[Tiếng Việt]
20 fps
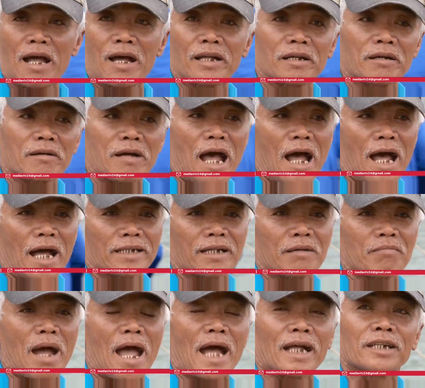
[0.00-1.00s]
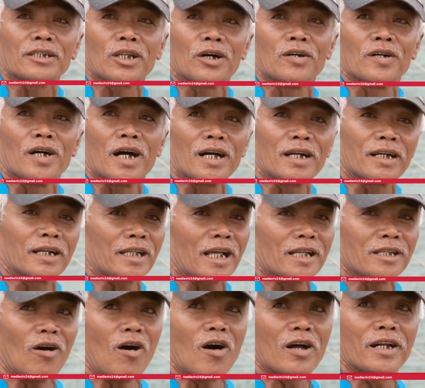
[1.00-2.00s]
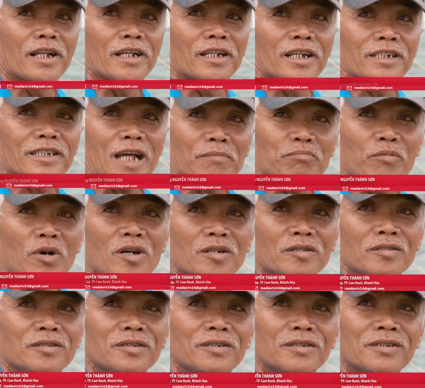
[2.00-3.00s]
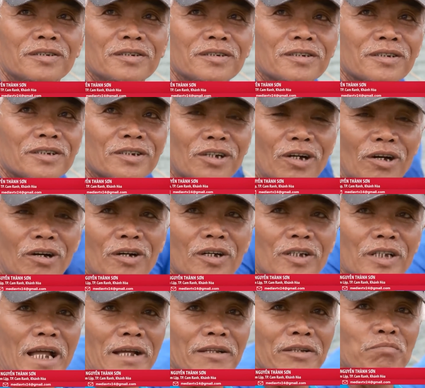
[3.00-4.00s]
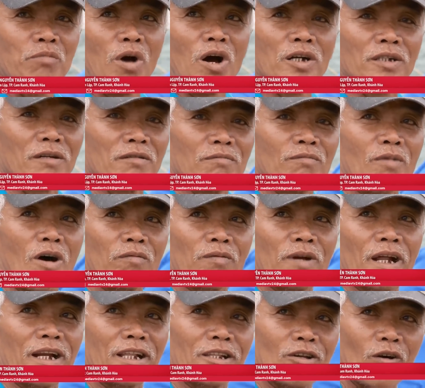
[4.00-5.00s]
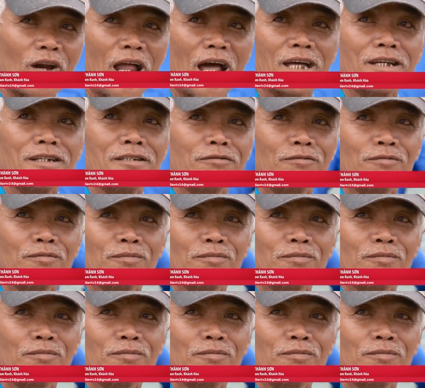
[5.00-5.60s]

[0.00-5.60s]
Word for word: à, tháng 2, tháng 3, tháng 4 á, người ta dọn nó đi nó sạch bớt rồi tháng 10, tháng 11 là nó vô lại